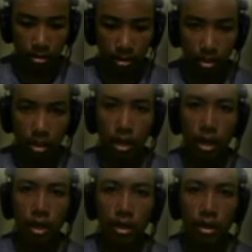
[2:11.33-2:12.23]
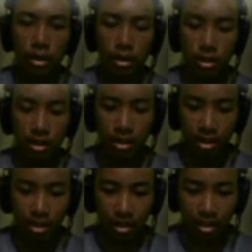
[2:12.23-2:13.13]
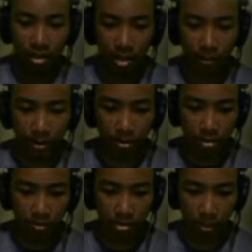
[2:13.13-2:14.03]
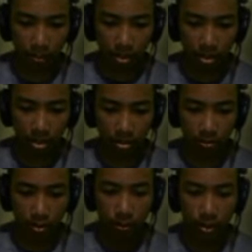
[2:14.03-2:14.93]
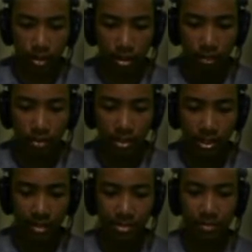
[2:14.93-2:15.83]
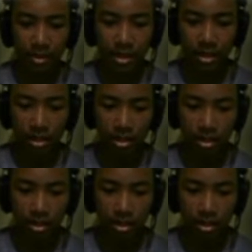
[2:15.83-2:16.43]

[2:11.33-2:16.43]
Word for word: Katanya air. Dalam air juga bisa mati. Wah, wah. Ini bocah nggak bisa berenang.